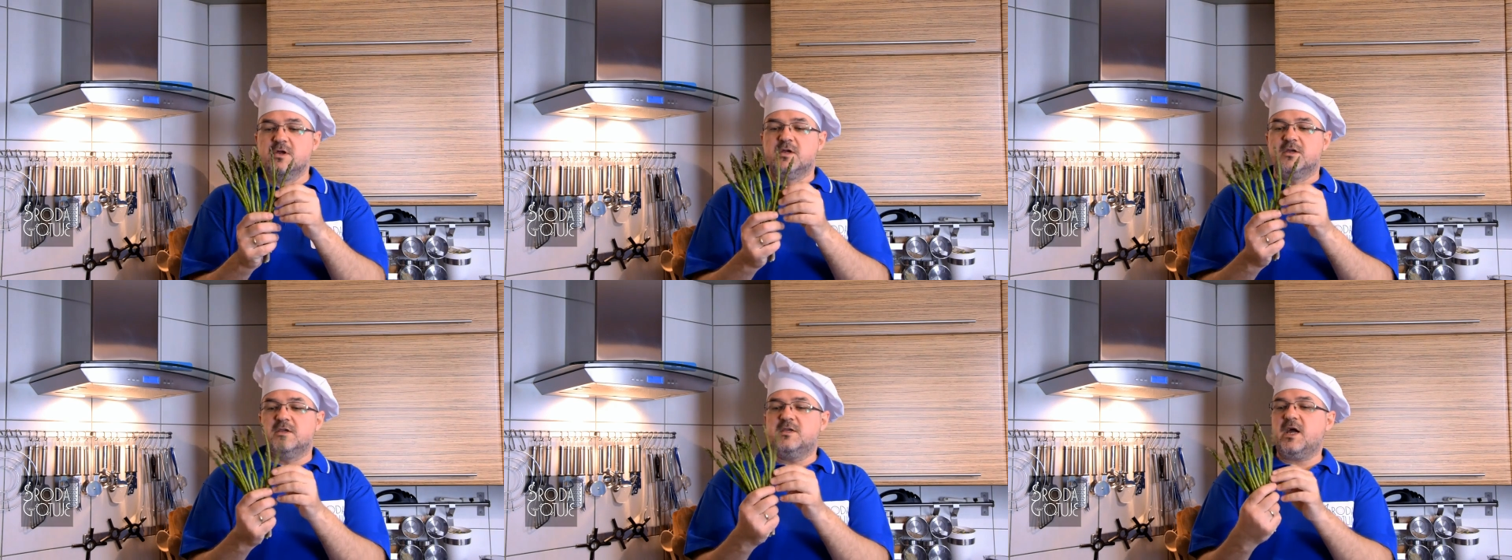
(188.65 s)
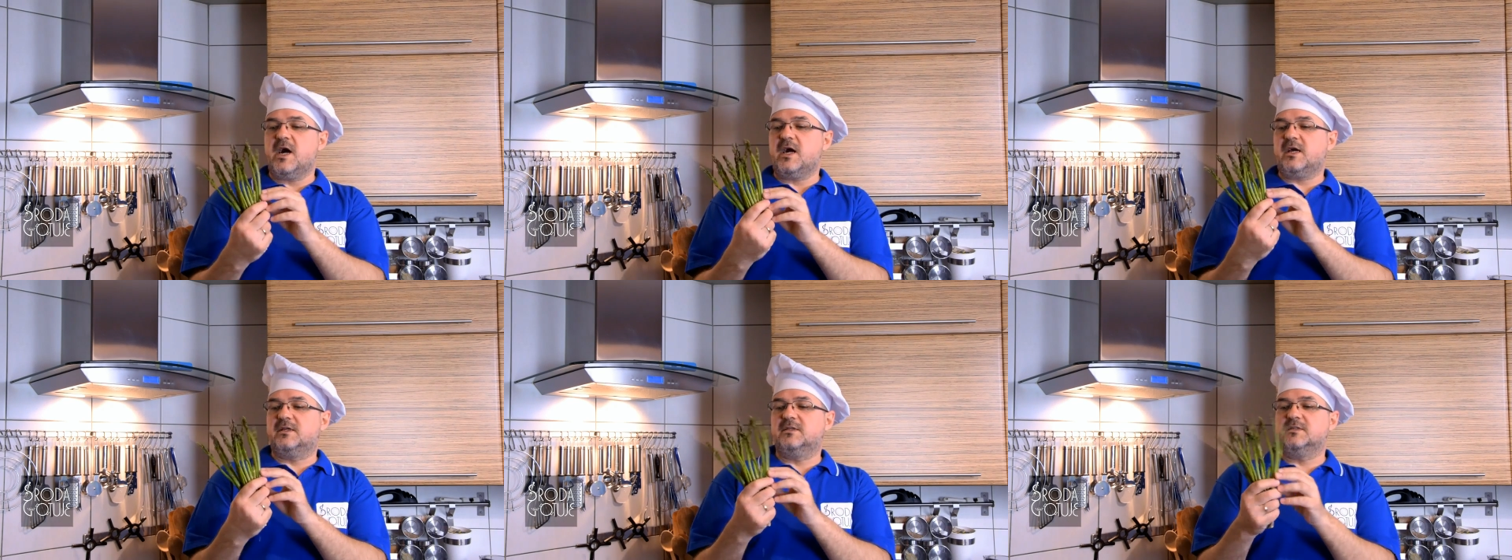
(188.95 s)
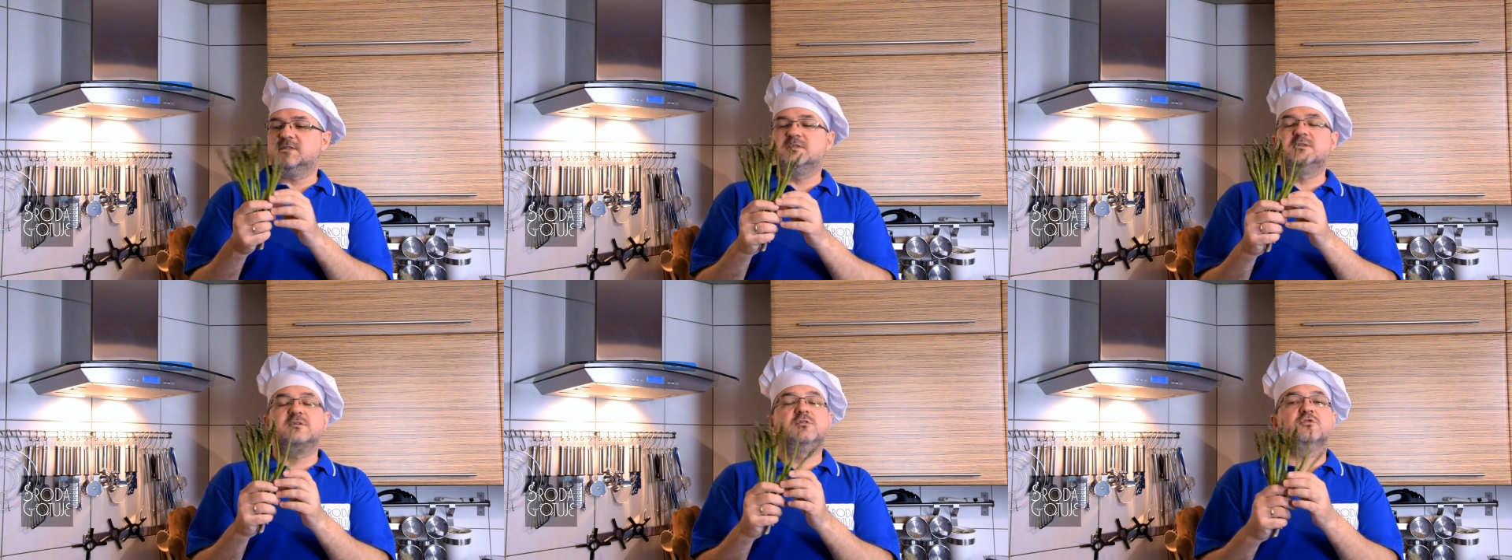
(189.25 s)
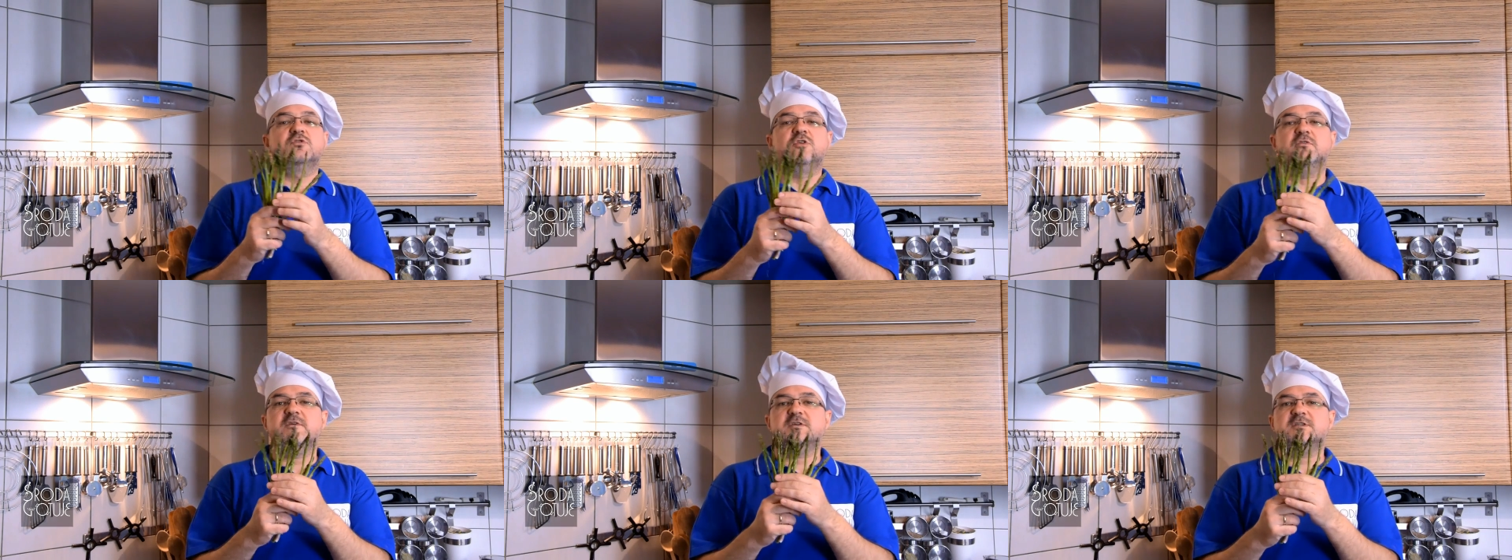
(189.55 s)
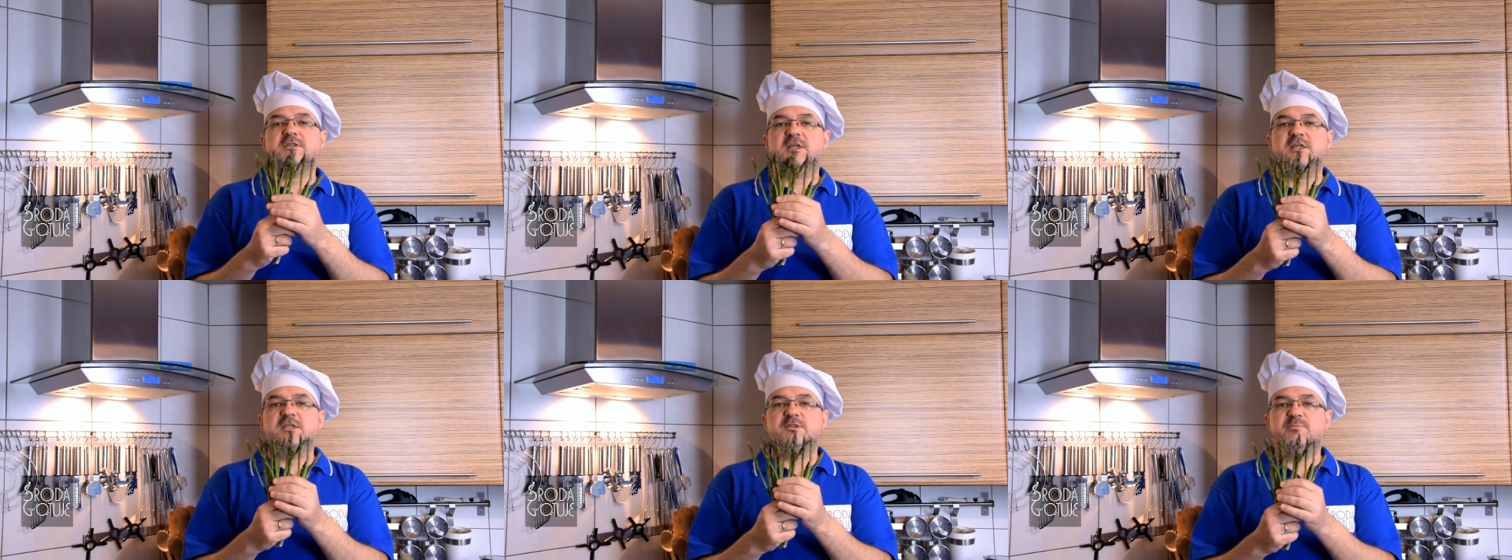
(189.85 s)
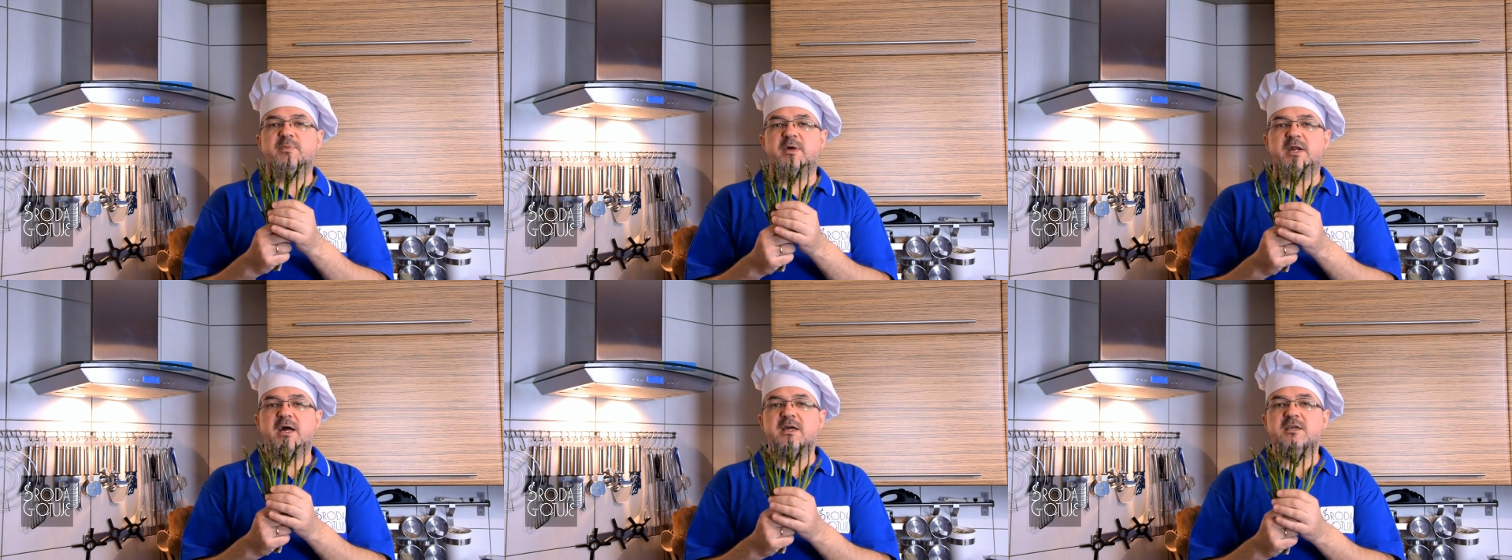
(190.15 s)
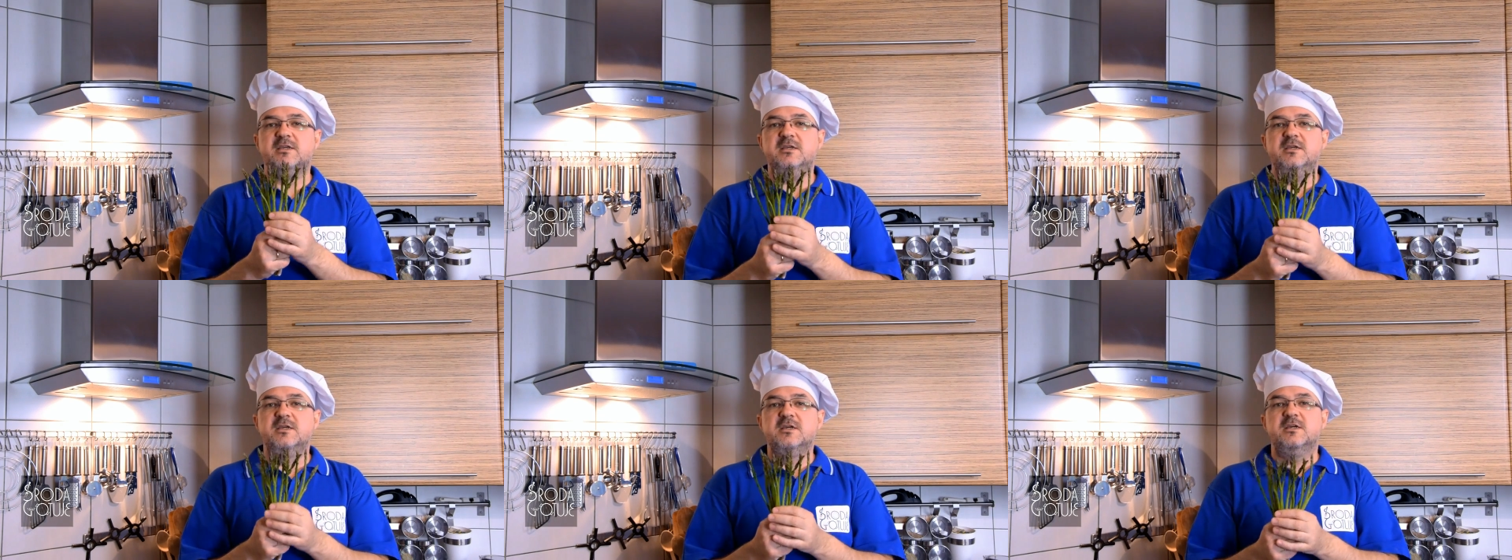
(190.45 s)
jak gotować takie
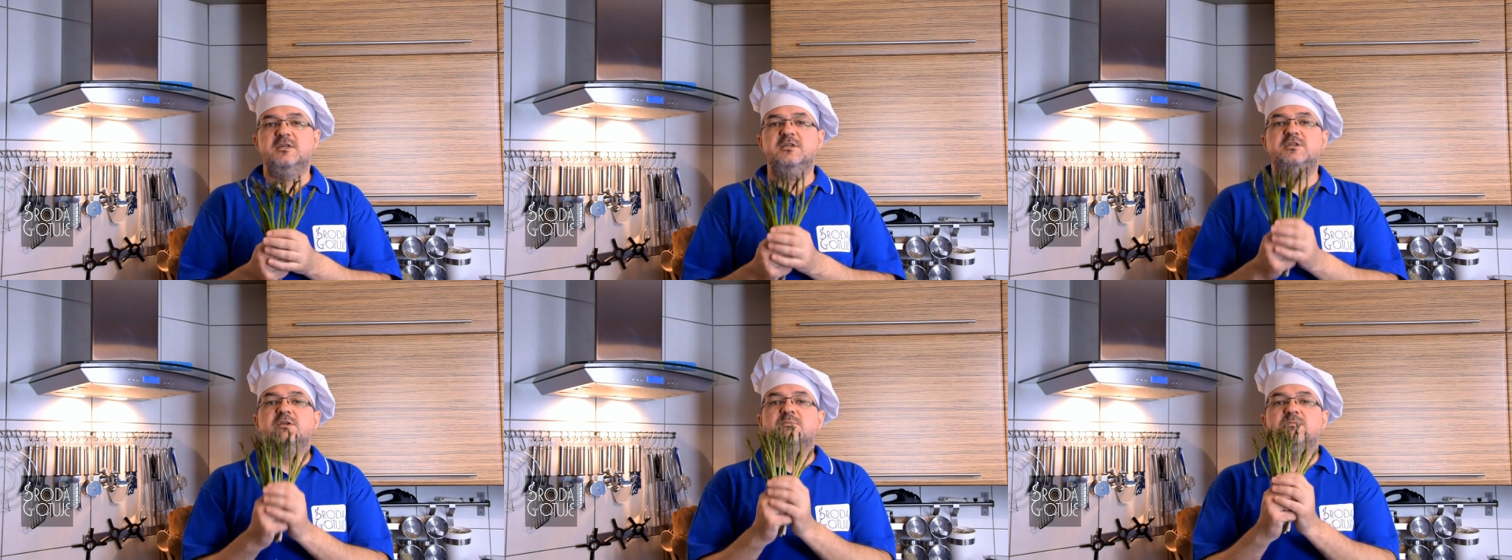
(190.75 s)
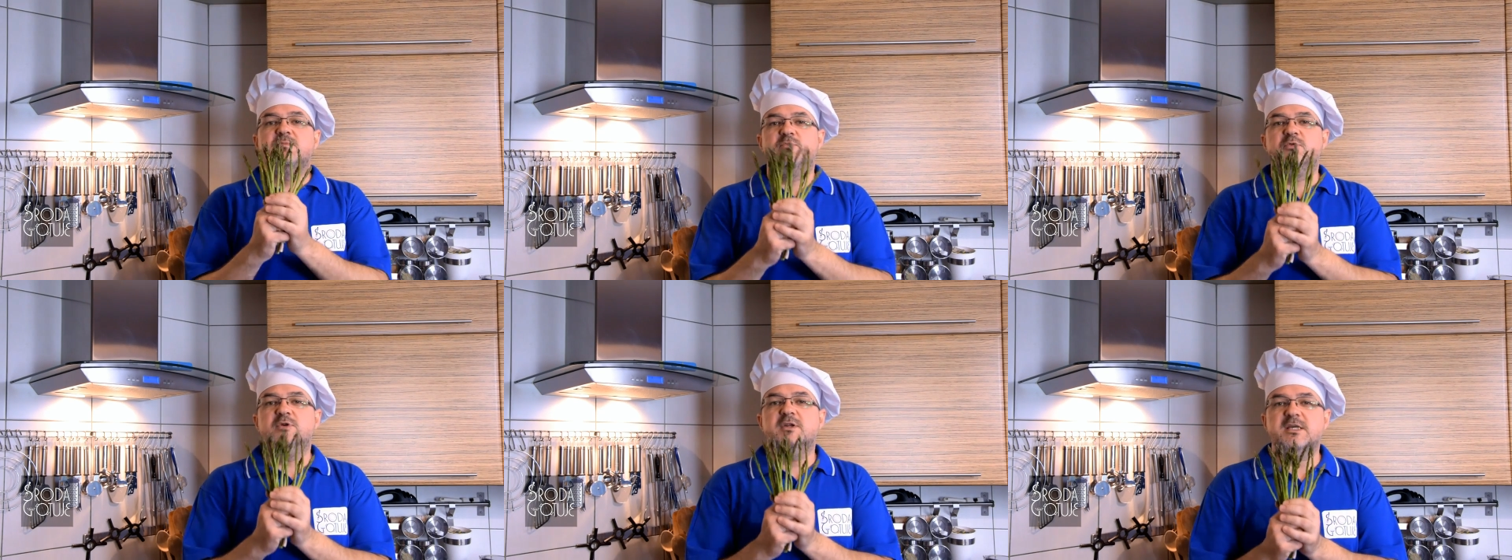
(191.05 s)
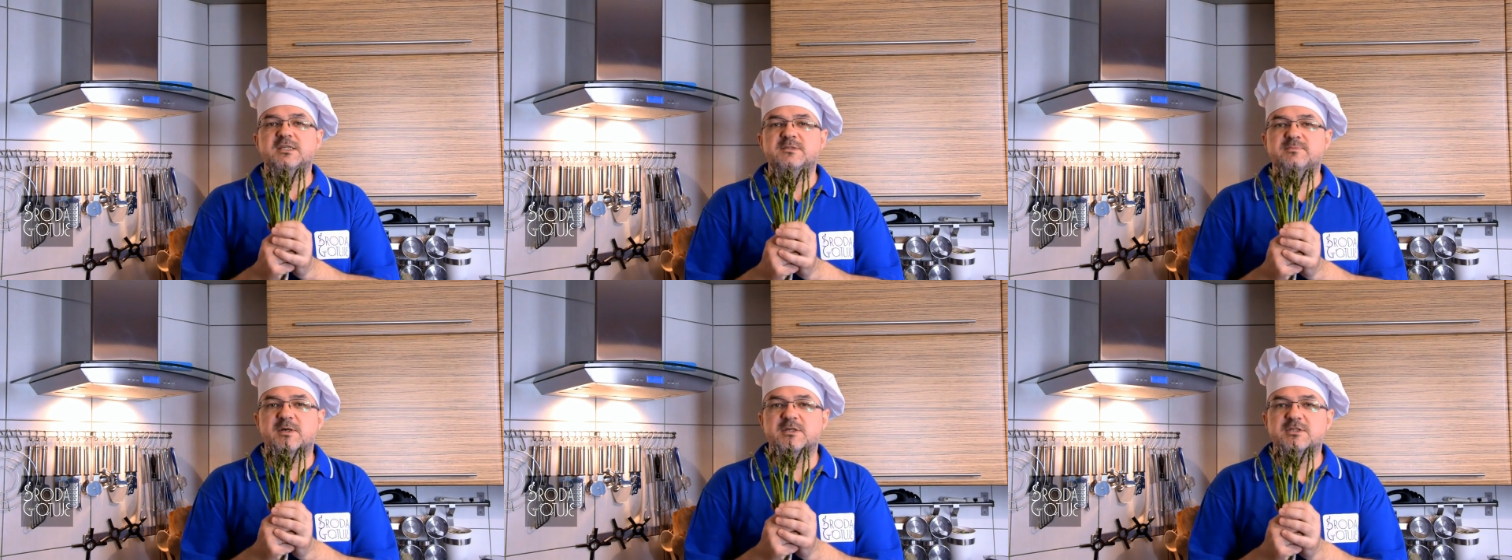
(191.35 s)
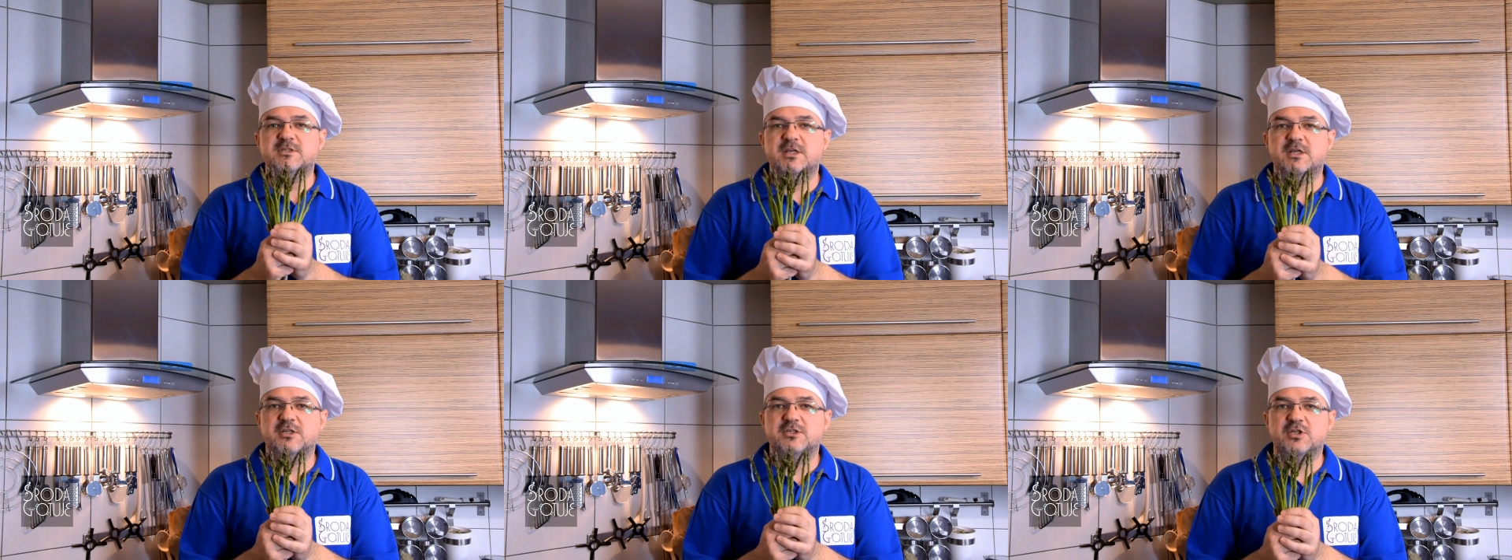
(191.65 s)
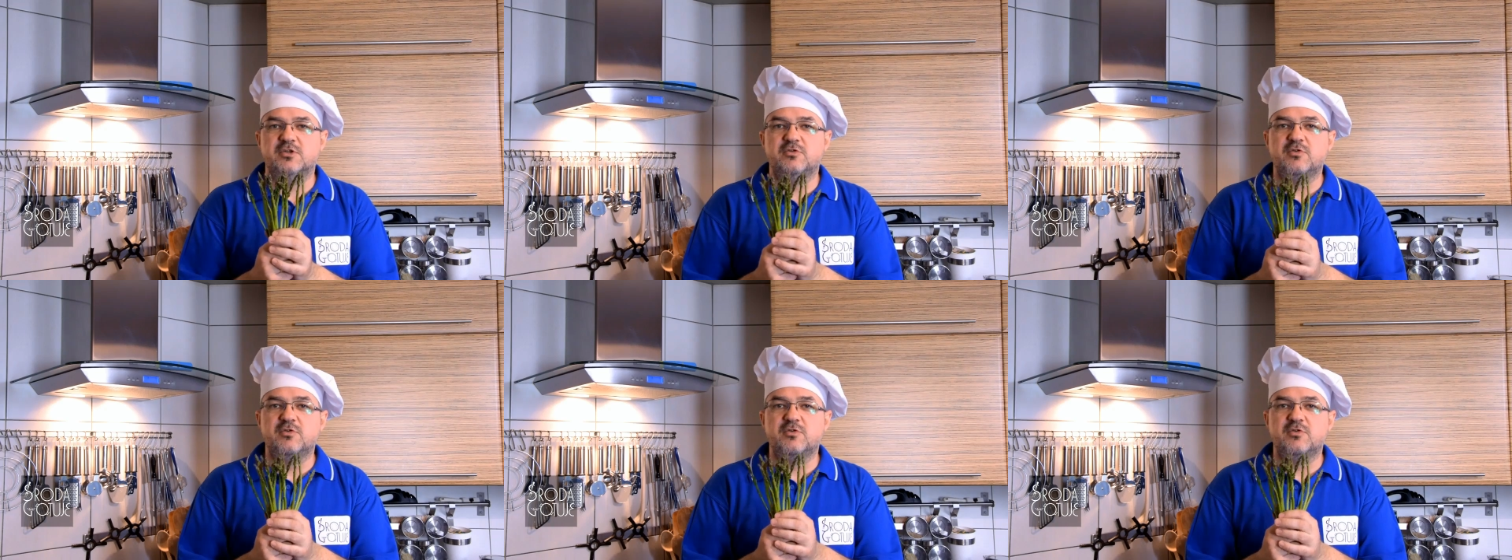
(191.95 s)
szparagi i żeby były najsmaczniejsze.